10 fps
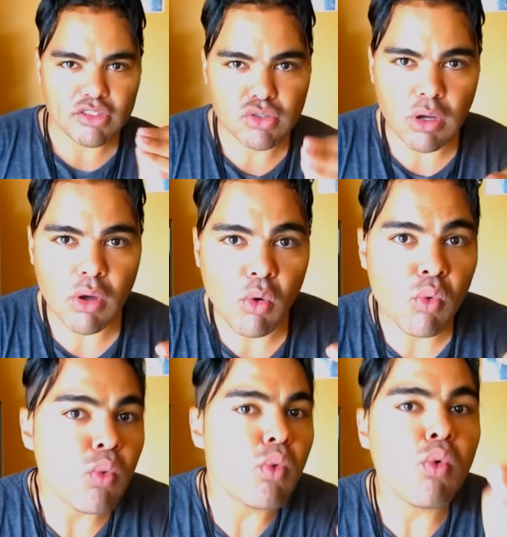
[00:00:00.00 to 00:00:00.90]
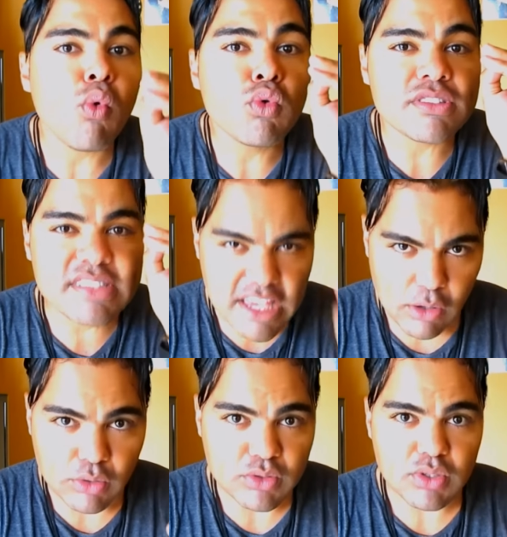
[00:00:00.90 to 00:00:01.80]
só o, os
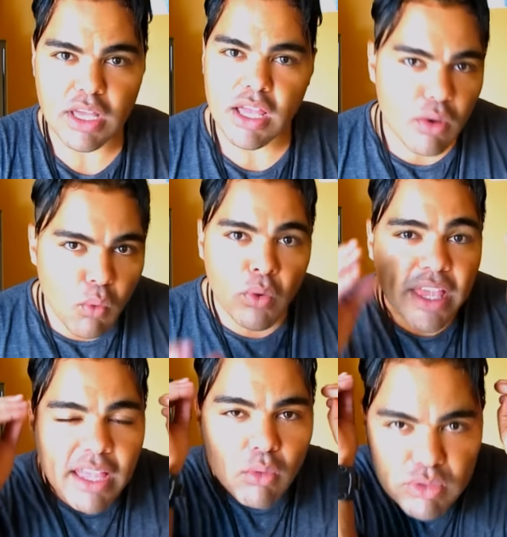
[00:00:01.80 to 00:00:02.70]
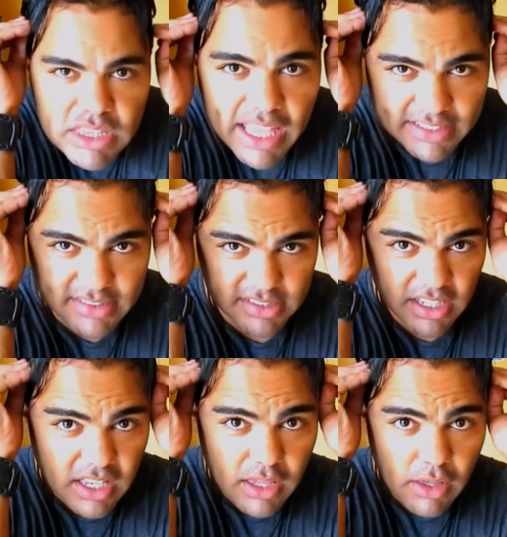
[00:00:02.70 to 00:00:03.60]
erros. O que, que acontece
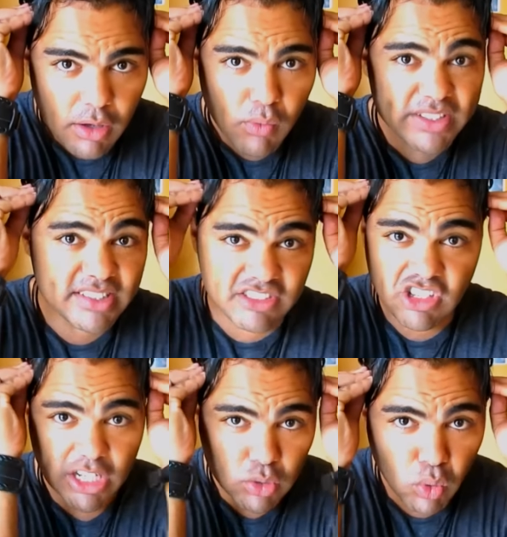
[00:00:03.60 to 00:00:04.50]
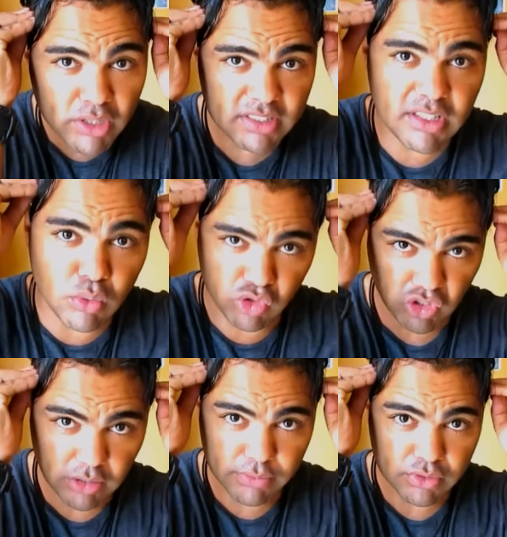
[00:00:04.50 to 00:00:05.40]
com esses diretores
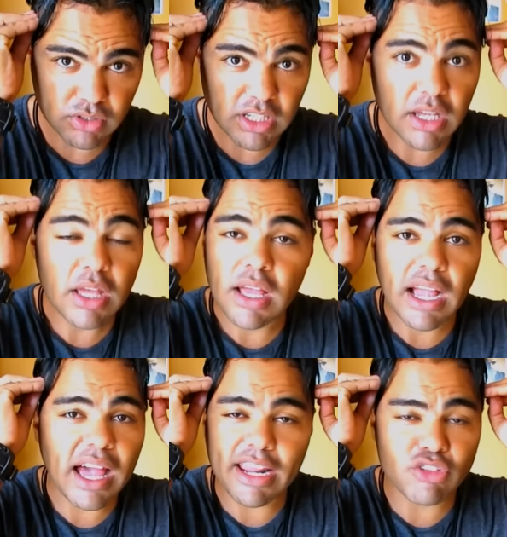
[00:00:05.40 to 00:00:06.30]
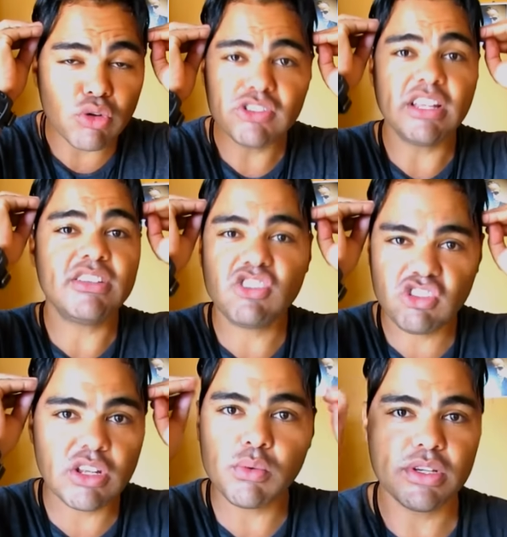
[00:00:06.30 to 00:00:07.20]
executivos? Cara, de onde eles
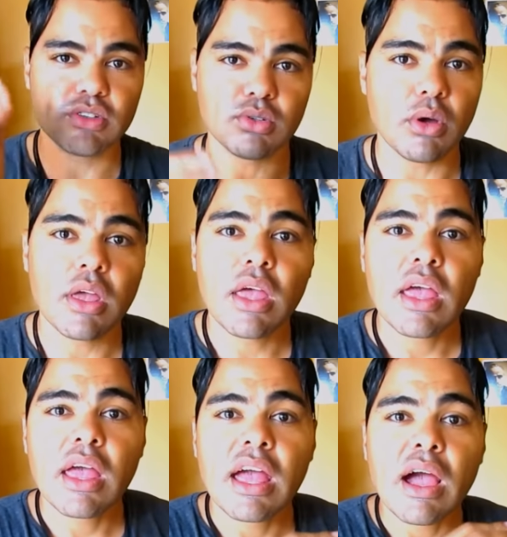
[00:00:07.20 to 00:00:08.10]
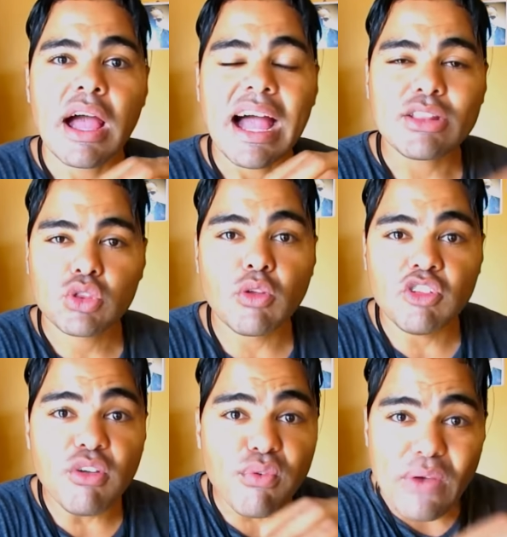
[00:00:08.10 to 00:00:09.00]
tiram isso?
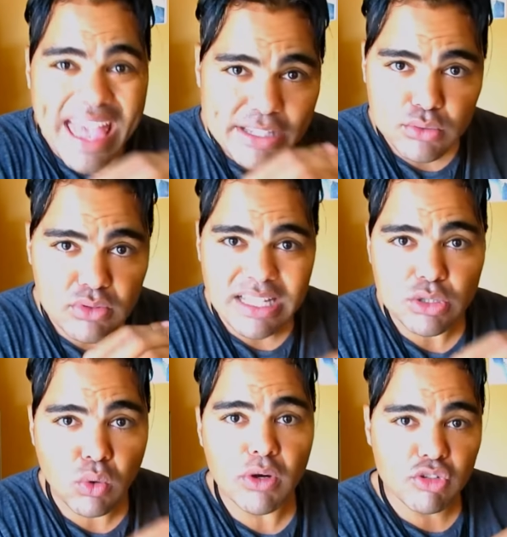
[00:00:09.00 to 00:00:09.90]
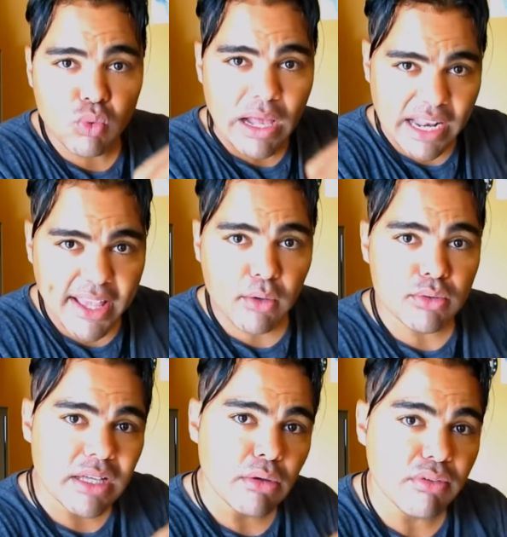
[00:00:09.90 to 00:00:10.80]
diversos atores do elenco
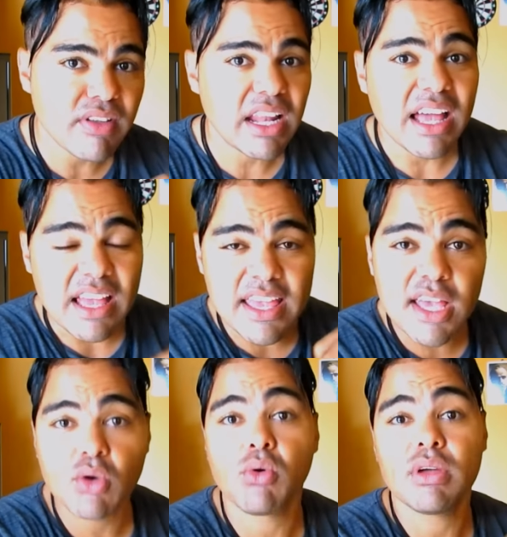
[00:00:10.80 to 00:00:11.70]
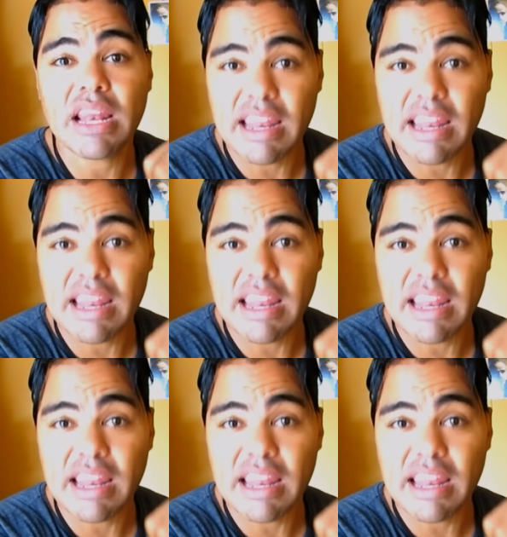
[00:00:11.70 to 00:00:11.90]
da novela Rico e